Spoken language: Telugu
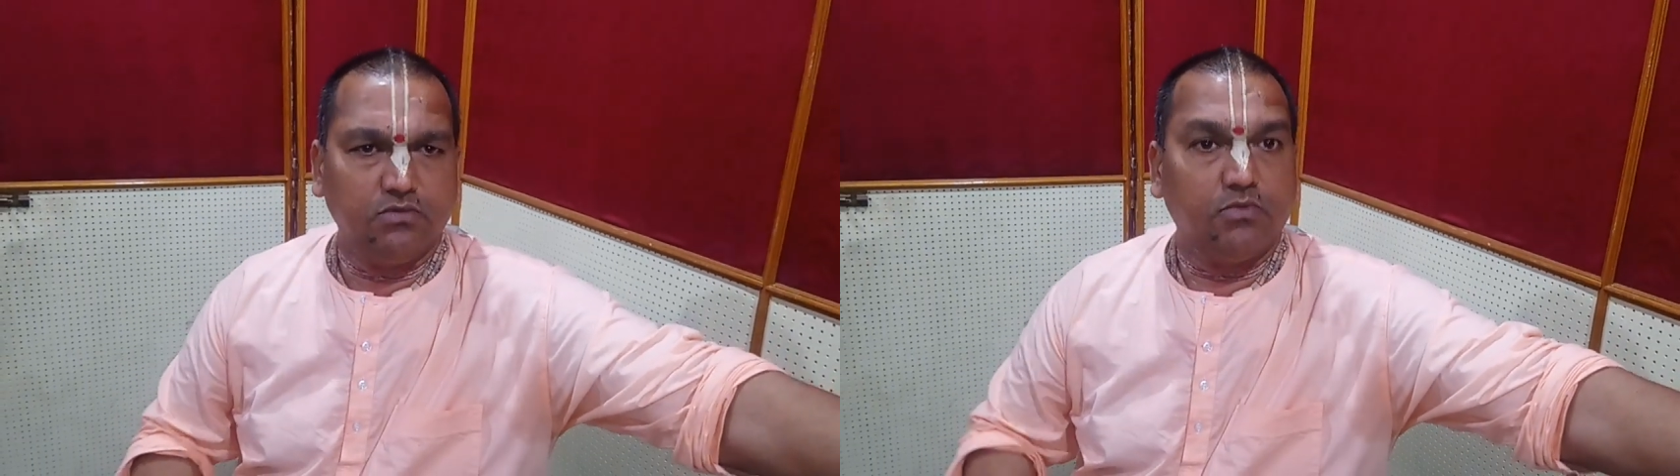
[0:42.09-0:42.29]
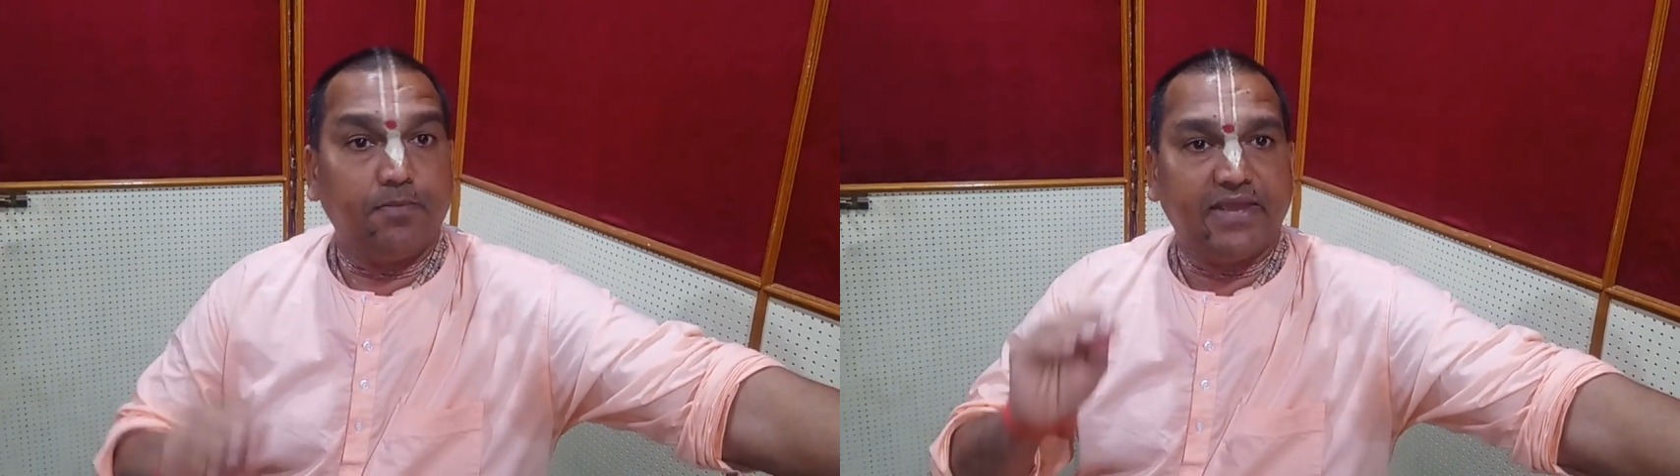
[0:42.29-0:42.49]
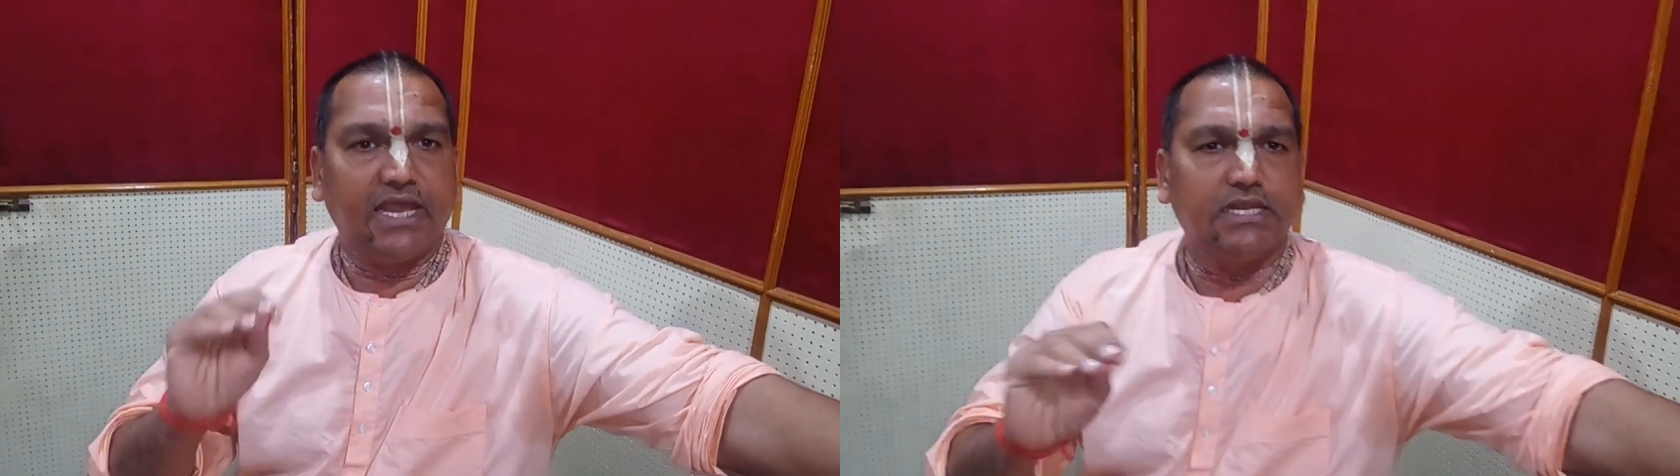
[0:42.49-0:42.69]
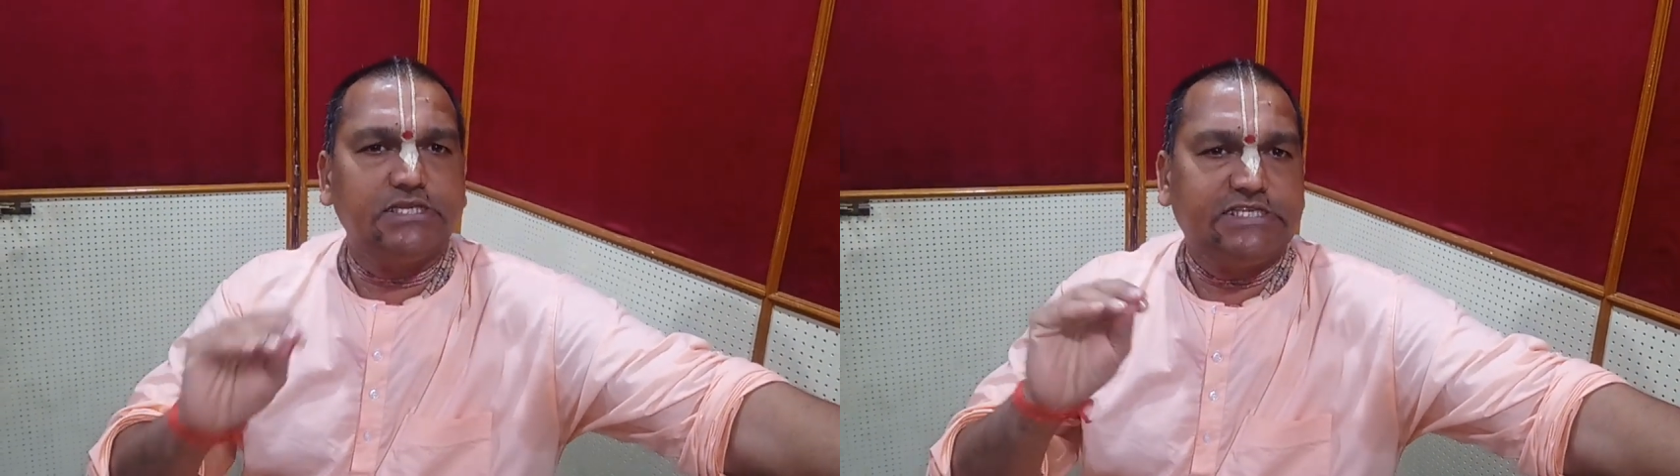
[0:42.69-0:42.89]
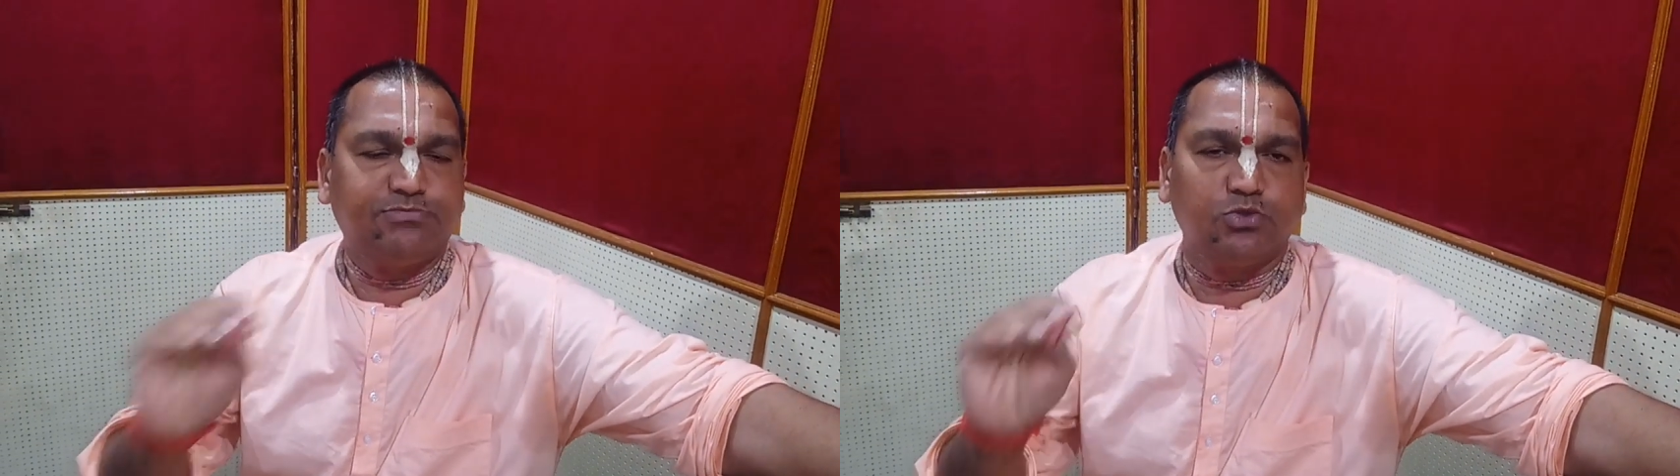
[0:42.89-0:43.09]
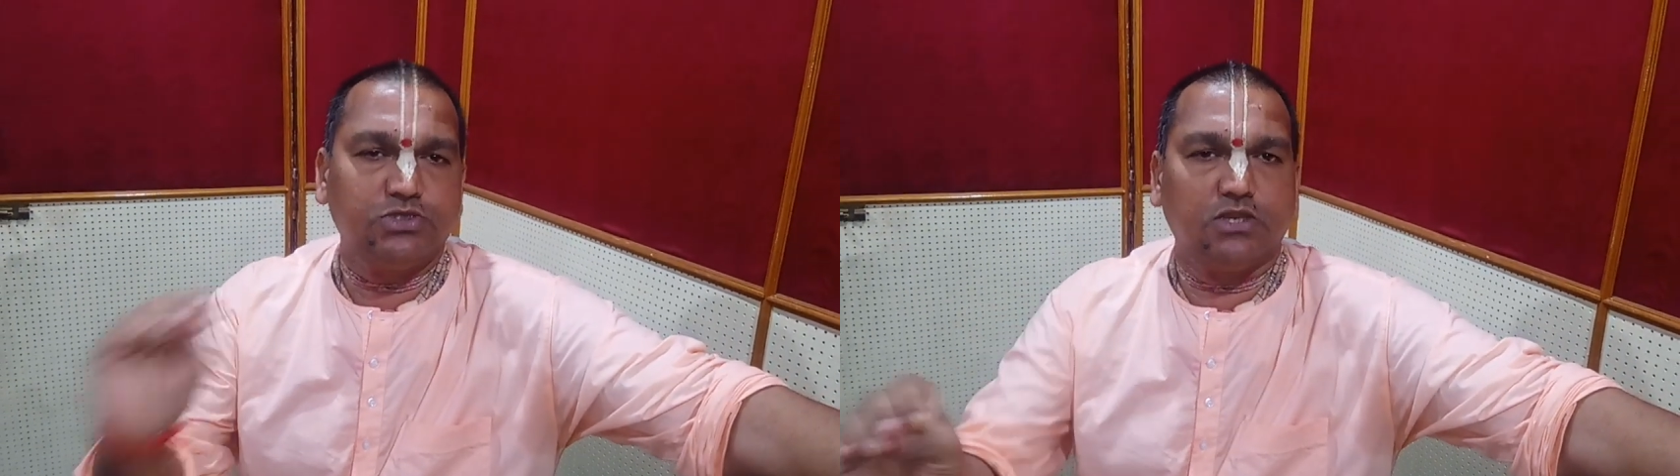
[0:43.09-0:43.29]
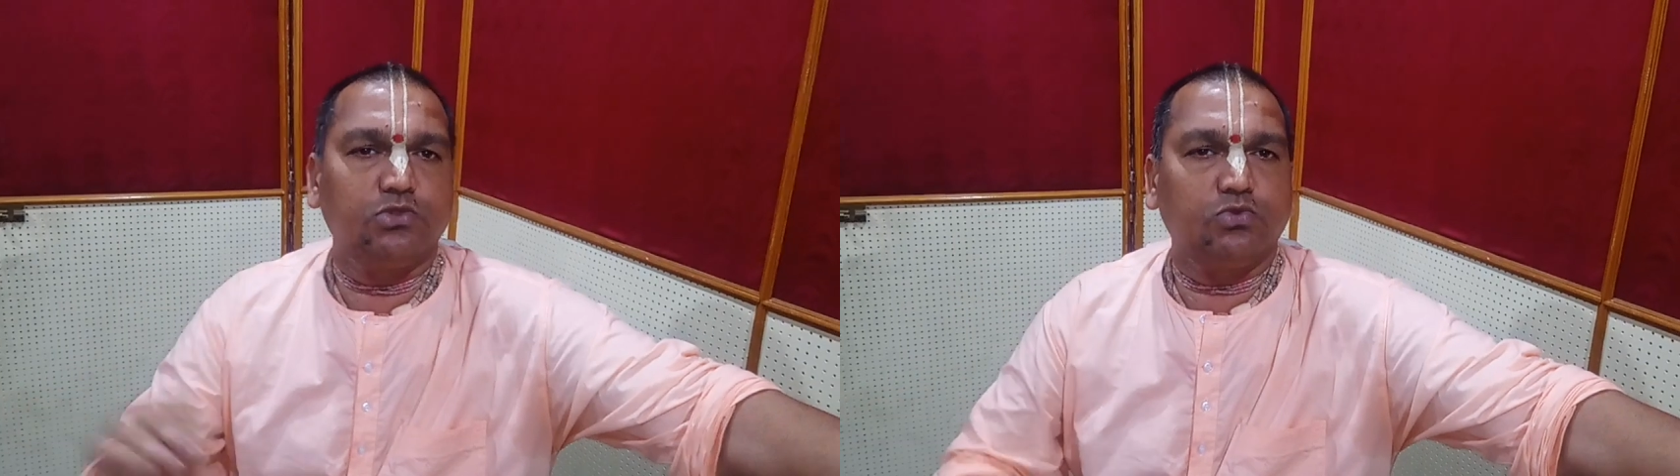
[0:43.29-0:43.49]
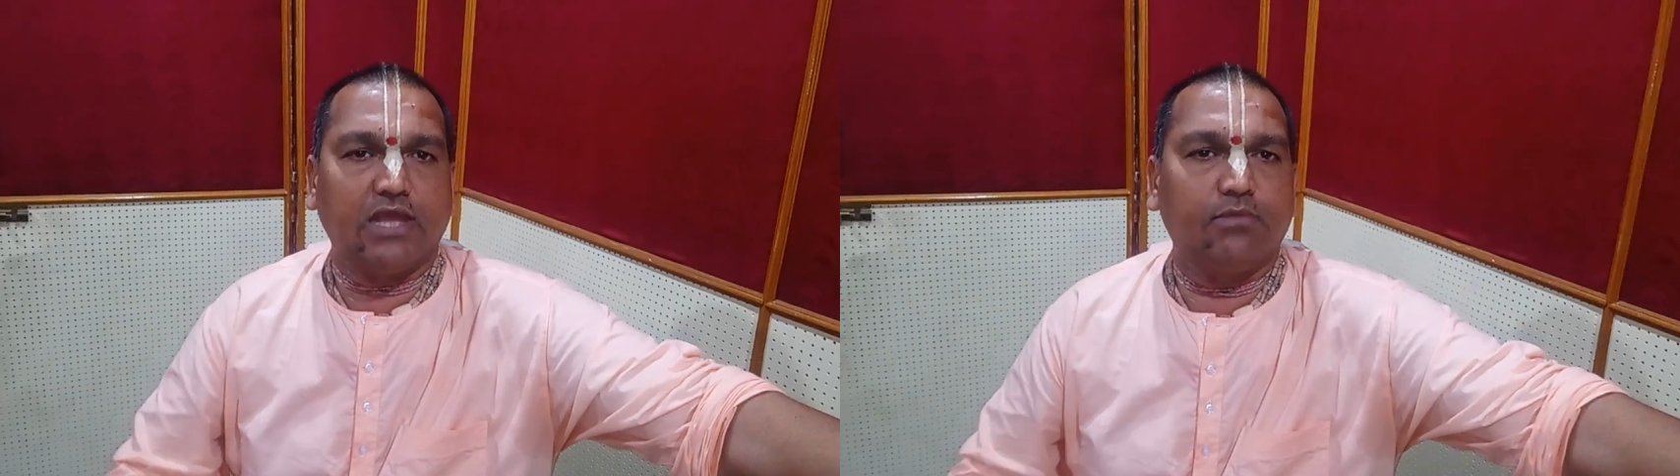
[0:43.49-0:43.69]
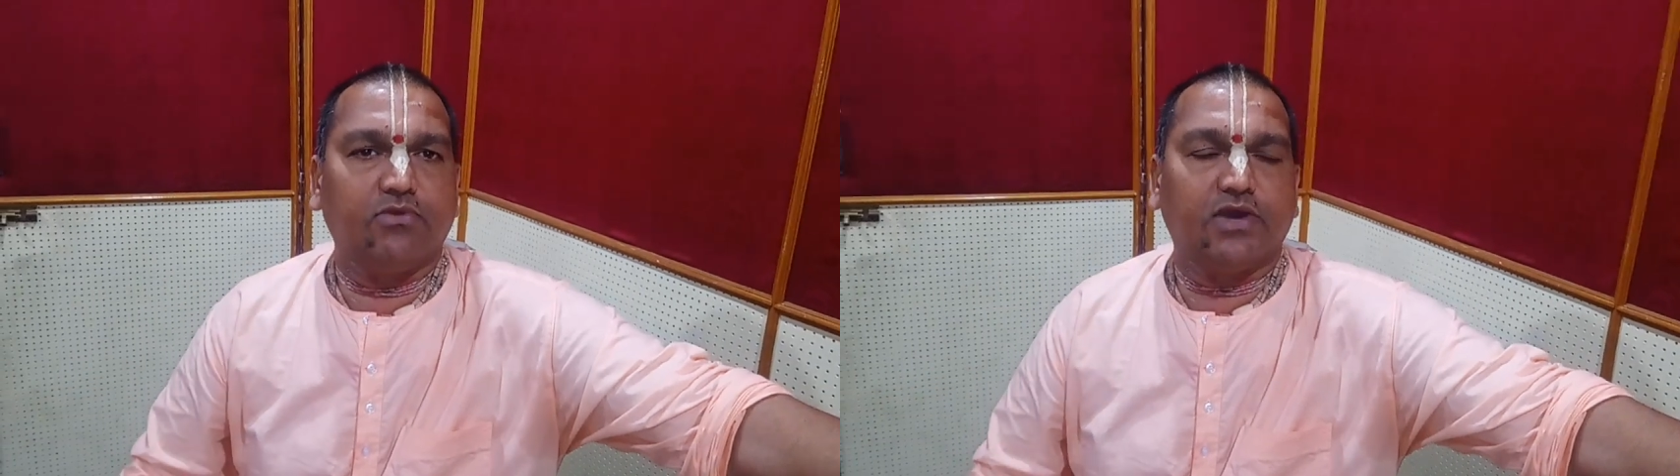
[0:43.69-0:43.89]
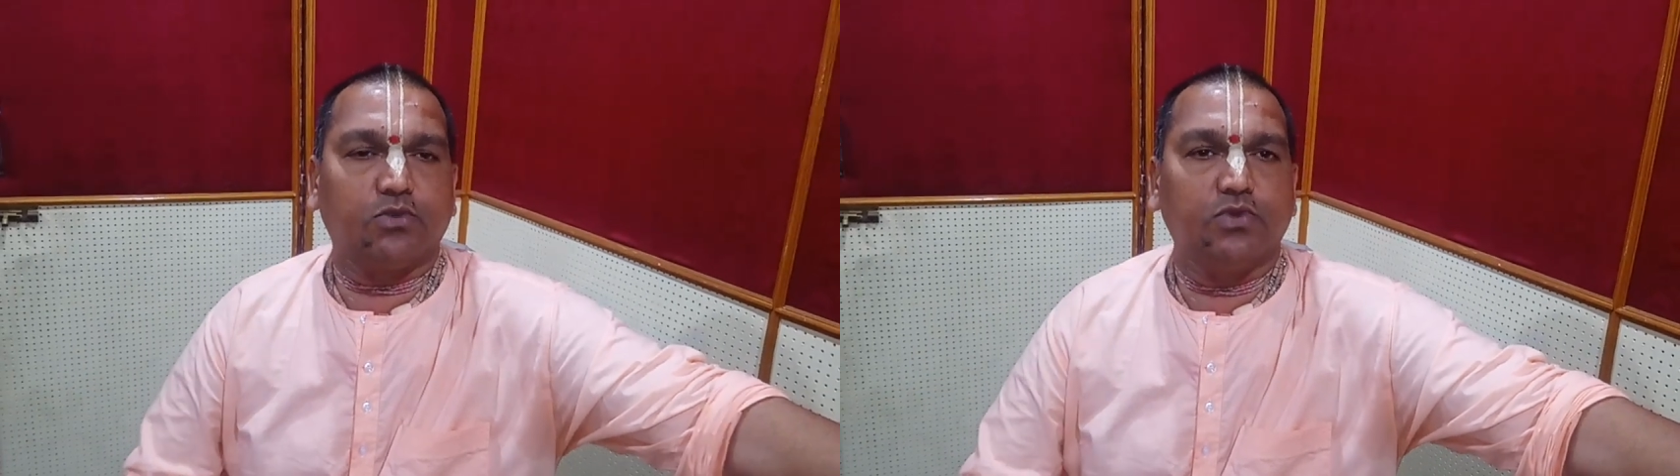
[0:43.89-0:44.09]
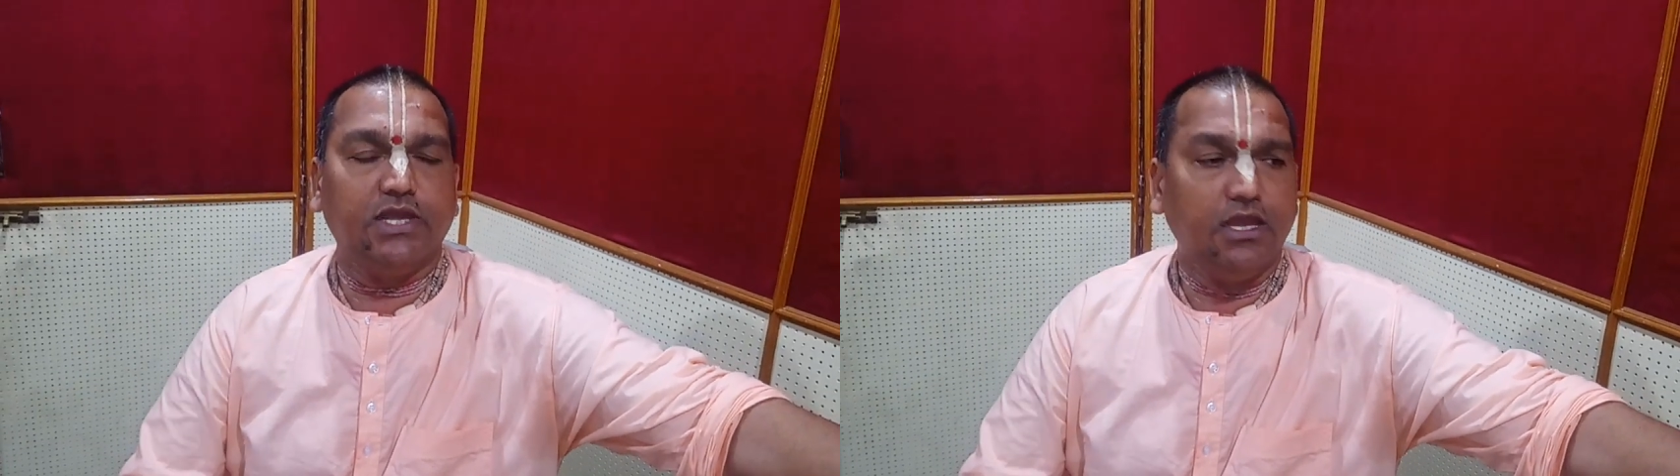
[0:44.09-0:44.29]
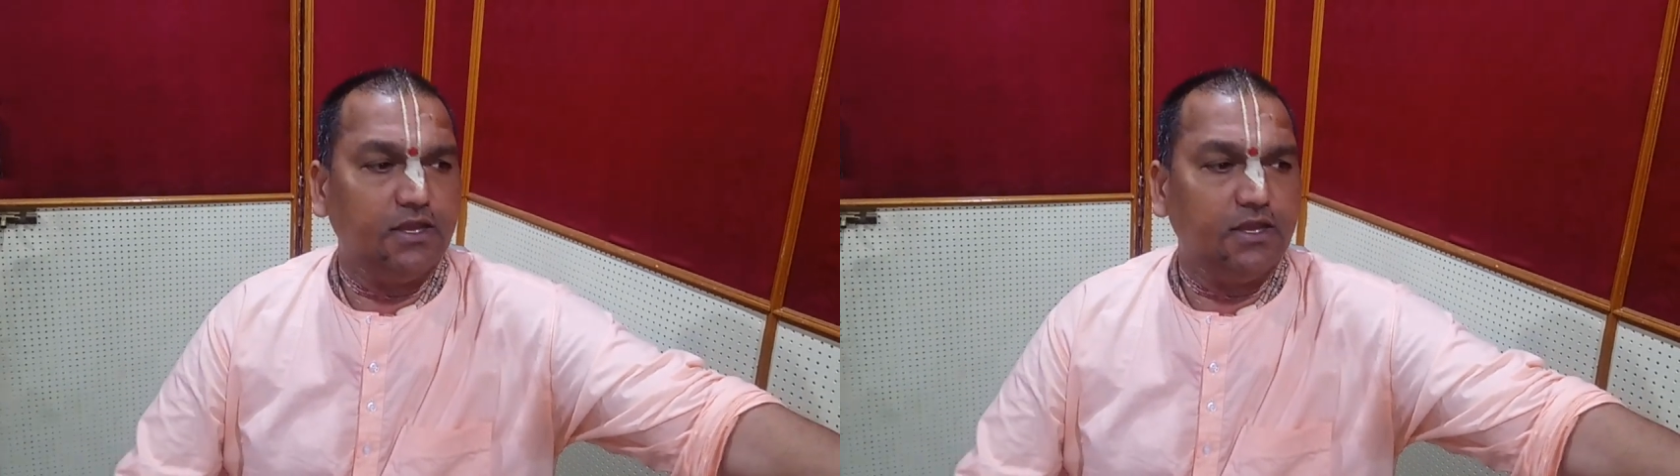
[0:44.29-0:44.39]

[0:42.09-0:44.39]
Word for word: ముప్పై ఏళ్ళ నుంచి పూజలు అందుకునే అమ్మవారి గుడి